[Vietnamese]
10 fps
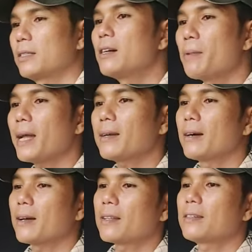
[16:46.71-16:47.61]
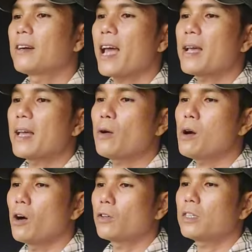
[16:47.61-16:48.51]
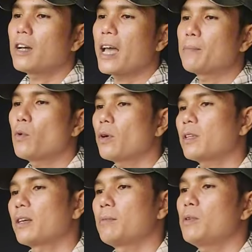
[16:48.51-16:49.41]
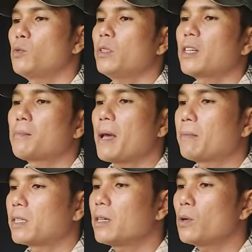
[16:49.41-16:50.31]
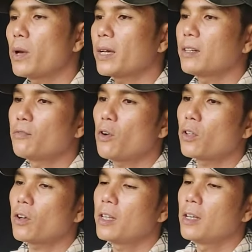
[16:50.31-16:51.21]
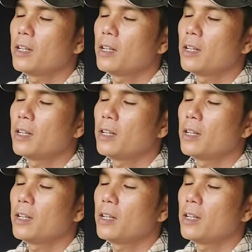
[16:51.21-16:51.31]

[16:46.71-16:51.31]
chưa bán được chưa ai ủng hộ chưa ai mua thì vương quý chị bạn mình chưa quen gương phôi thôi